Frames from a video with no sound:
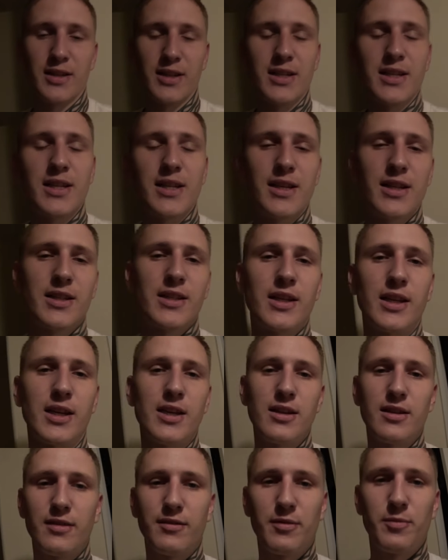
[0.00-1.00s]
Если есть
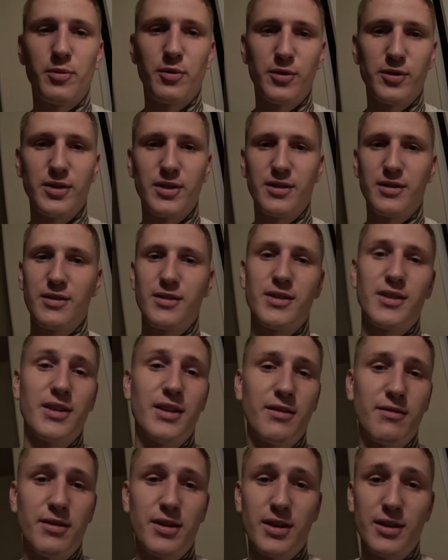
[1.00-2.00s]
какие-то вопросы,
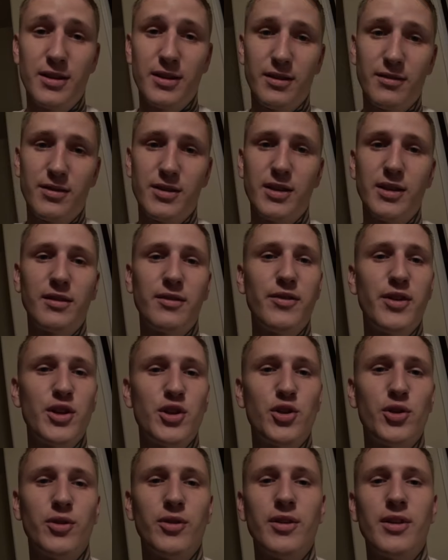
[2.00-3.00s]
задавай, я на все
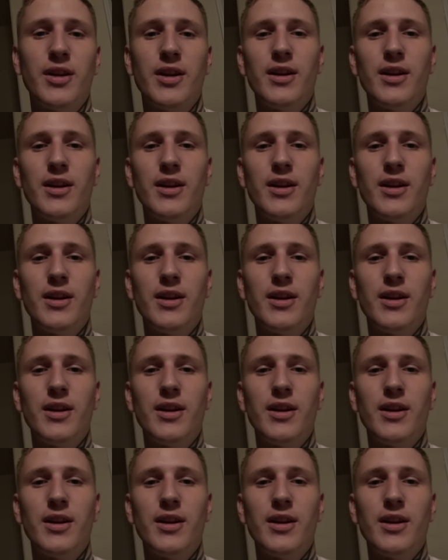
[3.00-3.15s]
отвечу.